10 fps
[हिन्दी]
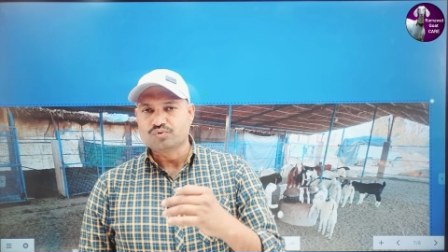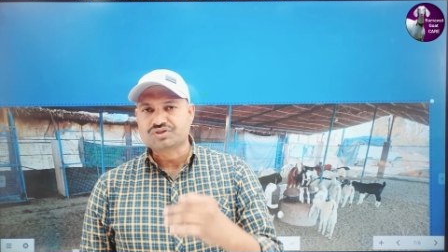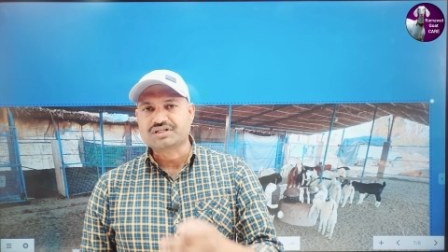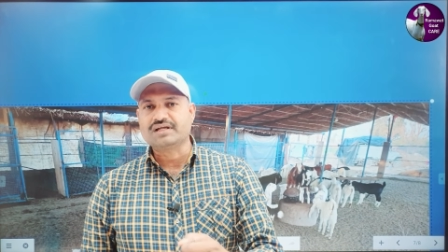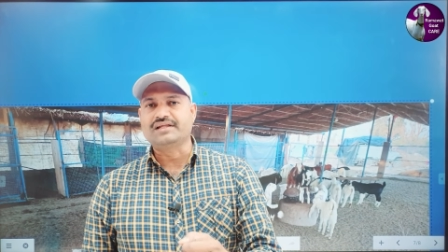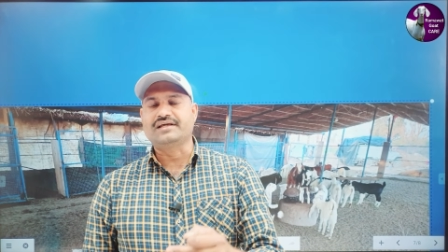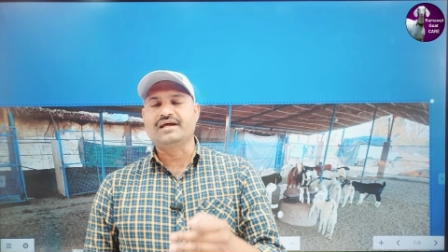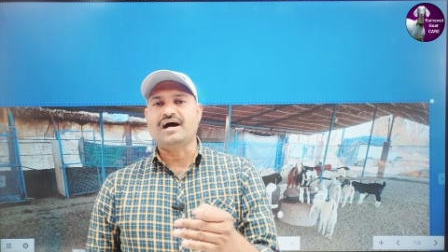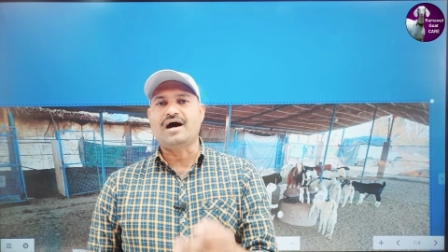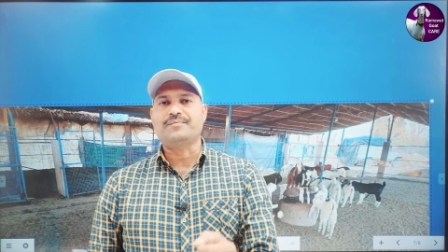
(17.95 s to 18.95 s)
उसके
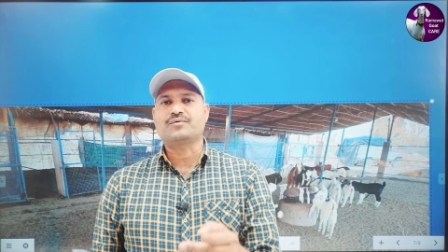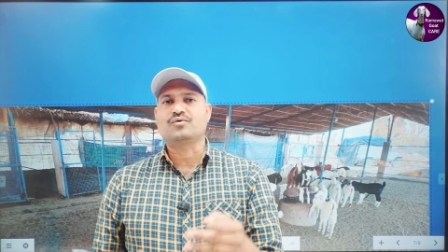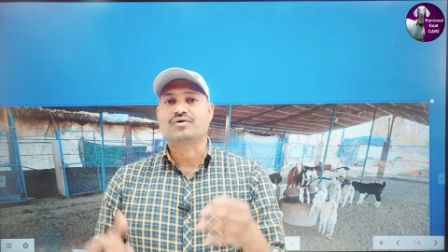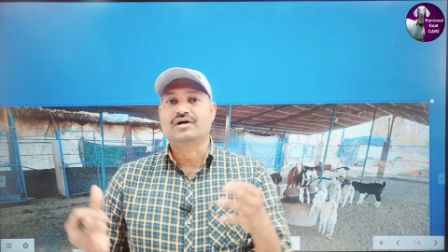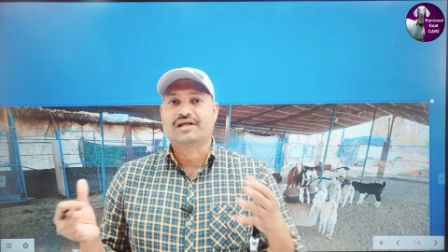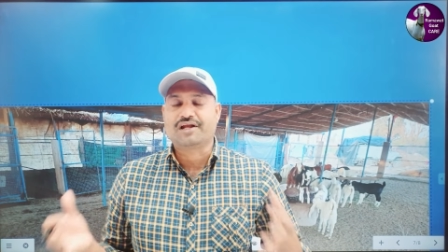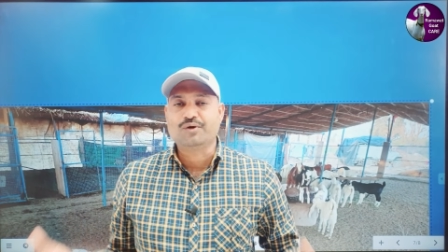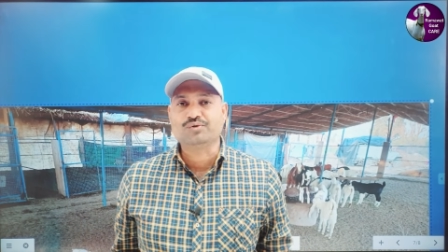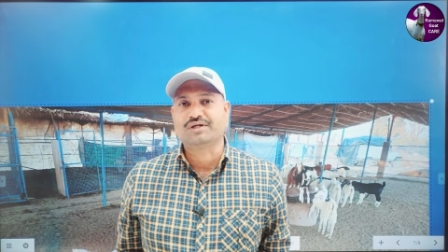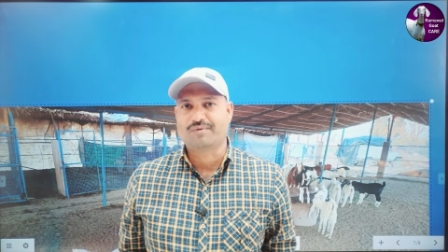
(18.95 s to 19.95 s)
लिए आपको
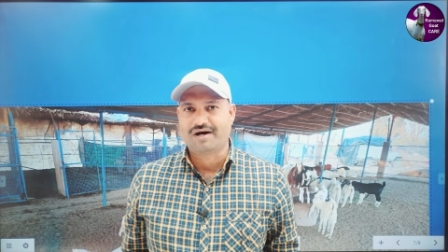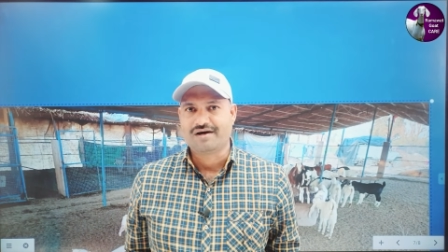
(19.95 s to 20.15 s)
घरेलू दवा